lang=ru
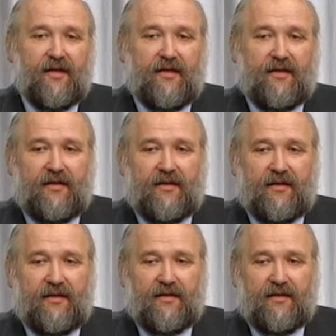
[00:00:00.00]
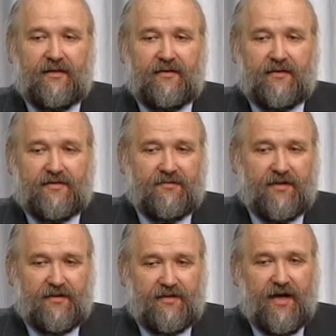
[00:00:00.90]
Э, и на
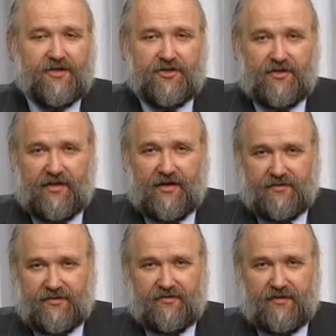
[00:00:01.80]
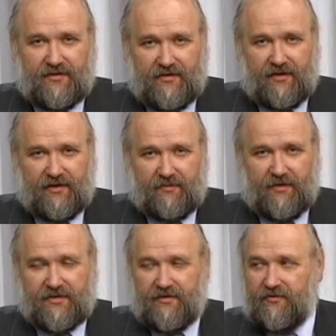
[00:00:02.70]
своей даче, так называется, так это
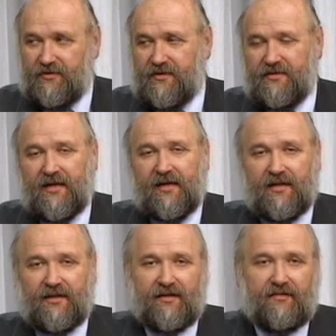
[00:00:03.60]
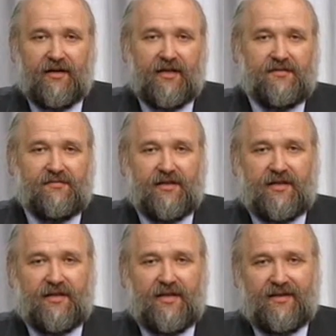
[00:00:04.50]
место, за загородный дворец в
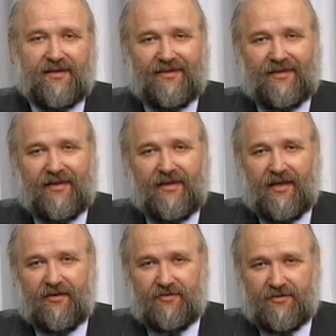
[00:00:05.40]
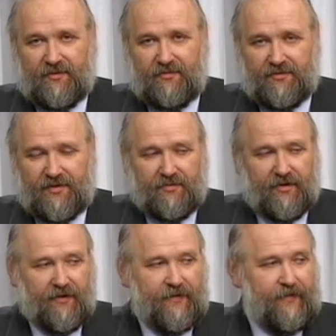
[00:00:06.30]
городке Никей он
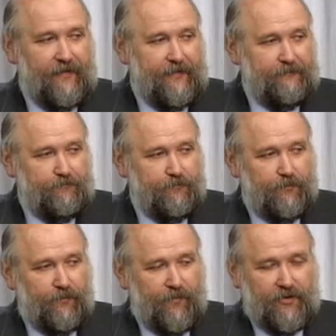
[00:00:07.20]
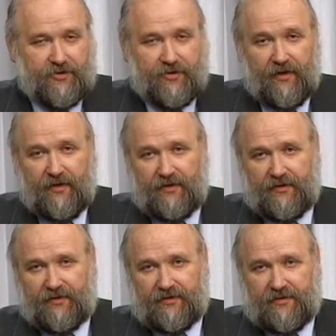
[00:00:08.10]
собирал, значит,
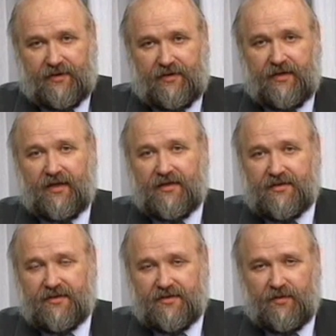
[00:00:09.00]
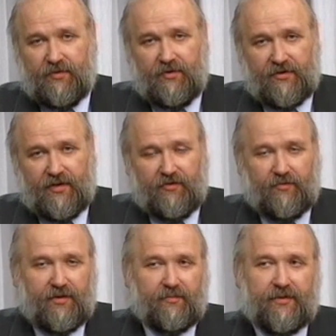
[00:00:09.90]
э, так сказать, Никейский собор, на него
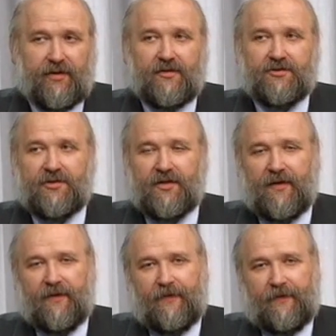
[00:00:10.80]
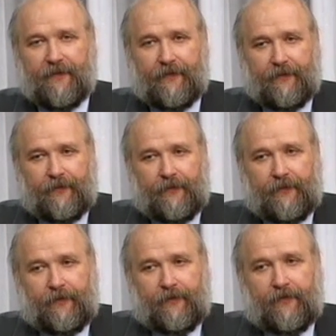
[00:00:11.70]
были приглашены
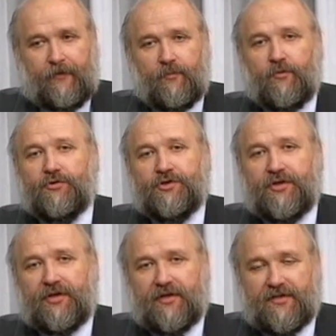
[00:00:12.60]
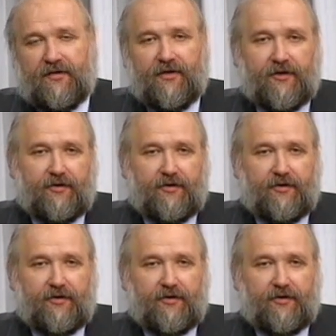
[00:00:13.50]
мученики за веру